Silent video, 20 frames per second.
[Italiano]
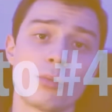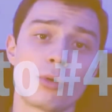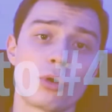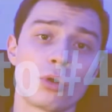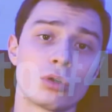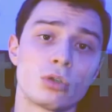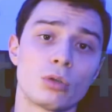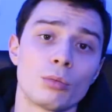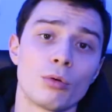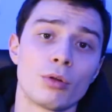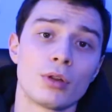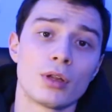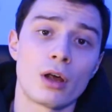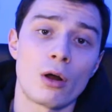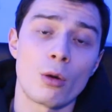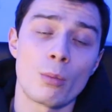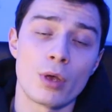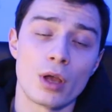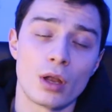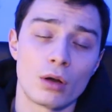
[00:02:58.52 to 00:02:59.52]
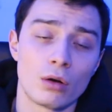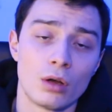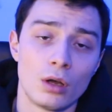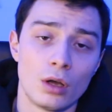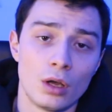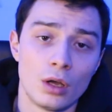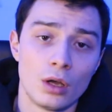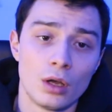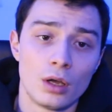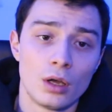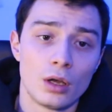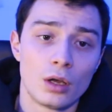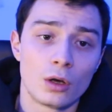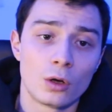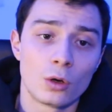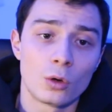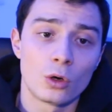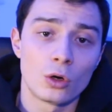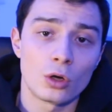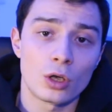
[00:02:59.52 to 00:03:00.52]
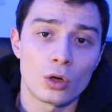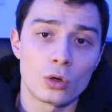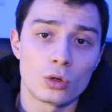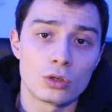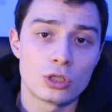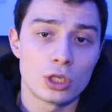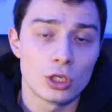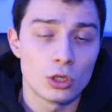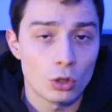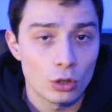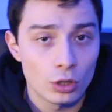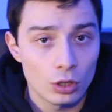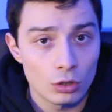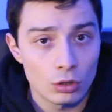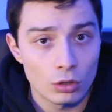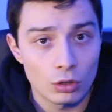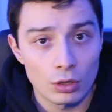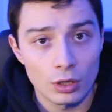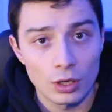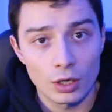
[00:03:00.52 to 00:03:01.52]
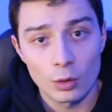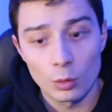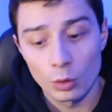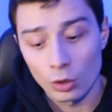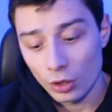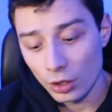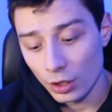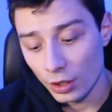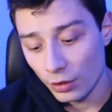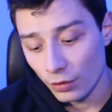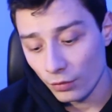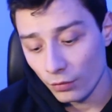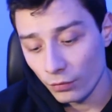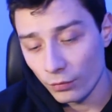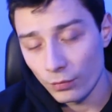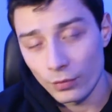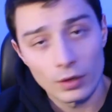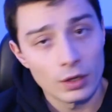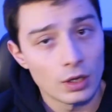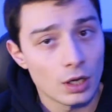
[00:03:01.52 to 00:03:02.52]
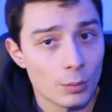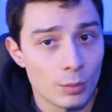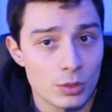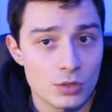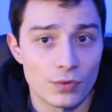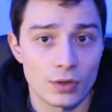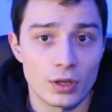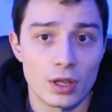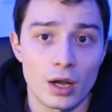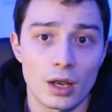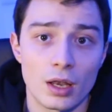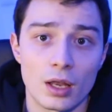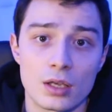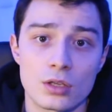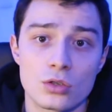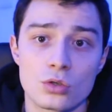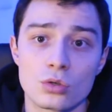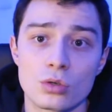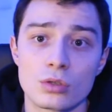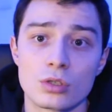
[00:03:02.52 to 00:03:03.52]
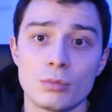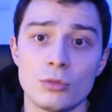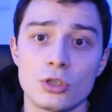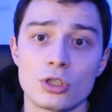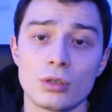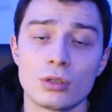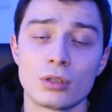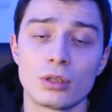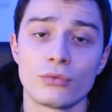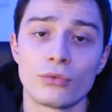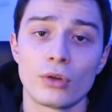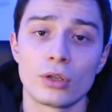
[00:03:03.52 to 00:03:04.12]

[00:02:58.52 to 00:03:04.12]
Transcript: un prodotto può andare o meno. Quello che consiglio io e quello che andremo a sfatare adesso è semplicemente il